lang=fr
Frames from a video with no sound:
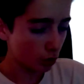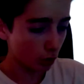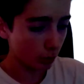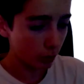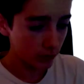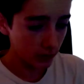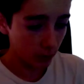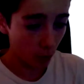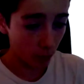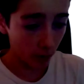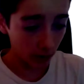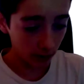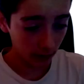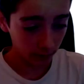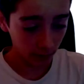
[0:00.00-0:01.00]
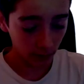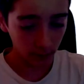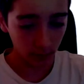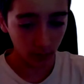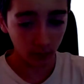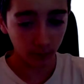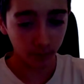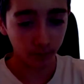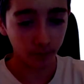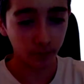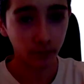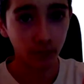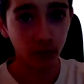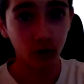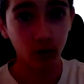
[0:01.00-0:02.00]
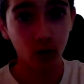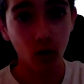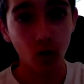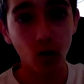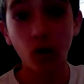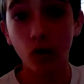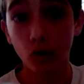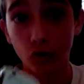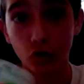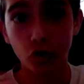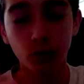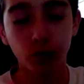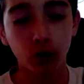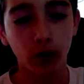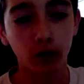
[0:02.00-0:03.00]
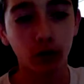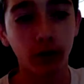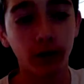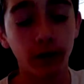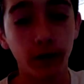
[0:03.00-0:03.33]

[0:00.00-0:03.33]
Donc, euh, petit comparatif avec ça, juste pour la